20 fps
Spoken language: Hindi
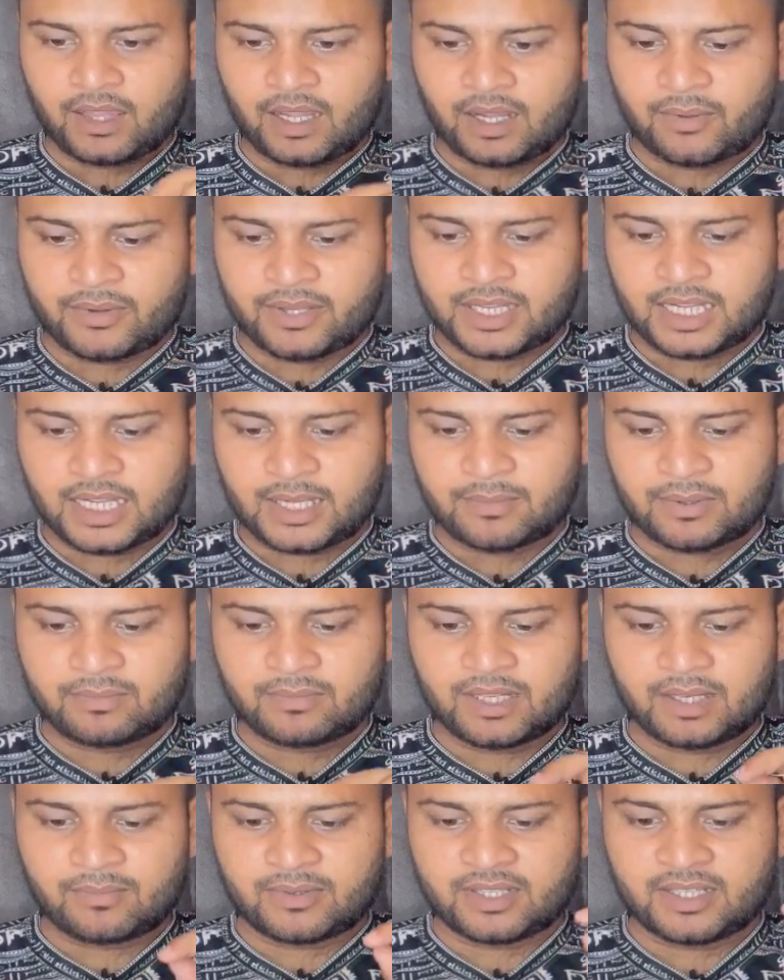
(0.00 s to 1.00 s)
अब यहाँ पर
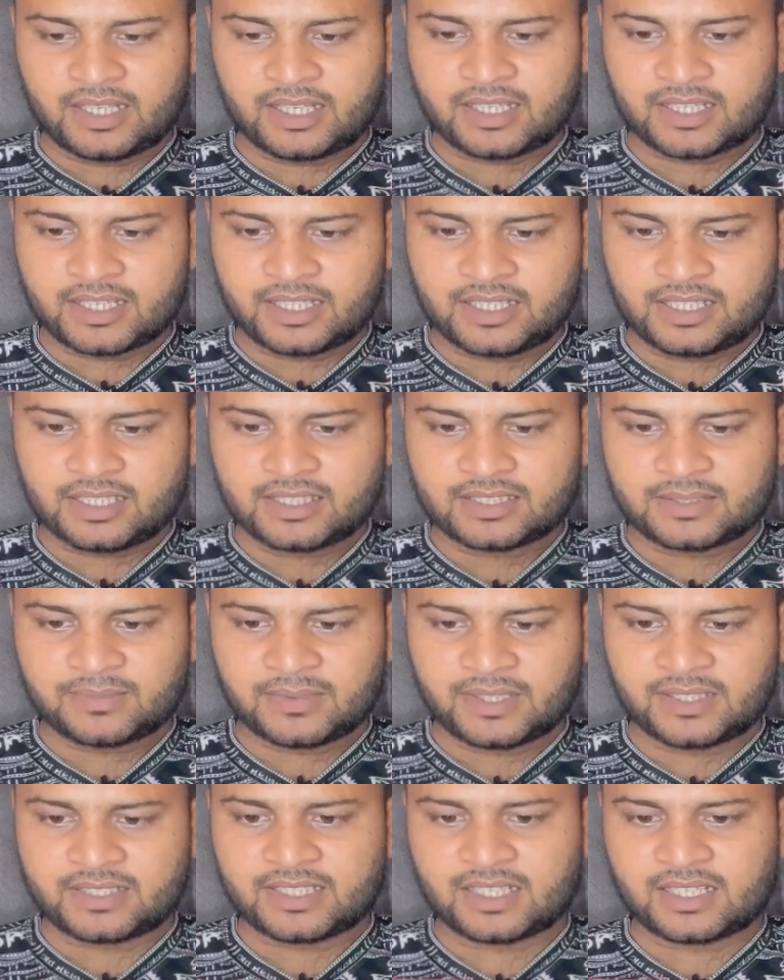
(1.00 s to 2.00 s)
मैं अपनी नेट की
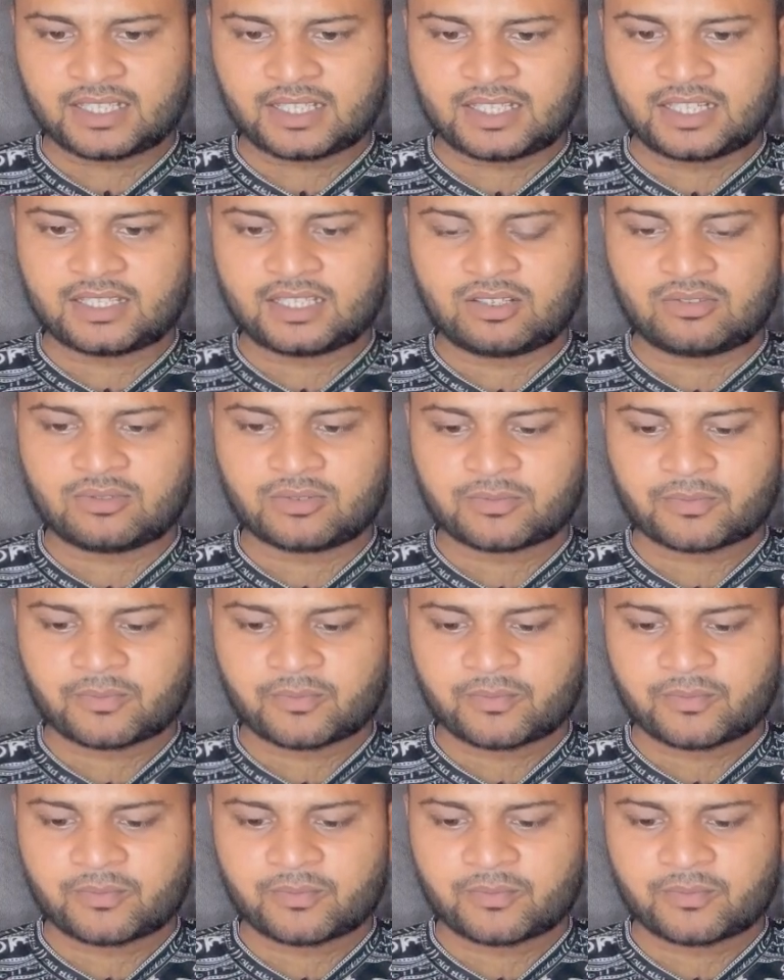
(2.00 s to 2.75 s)
स्पीड चेक कराता हूँ